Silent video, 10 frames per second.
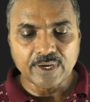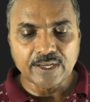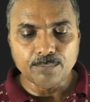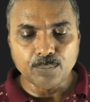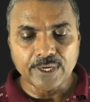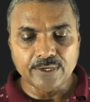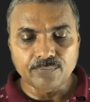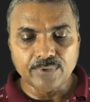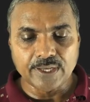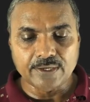
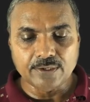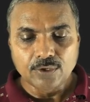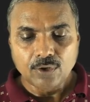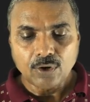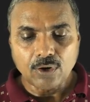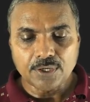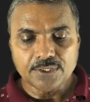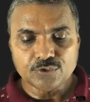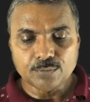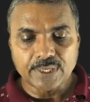1.1 और
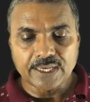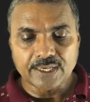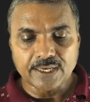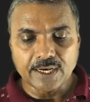इसमें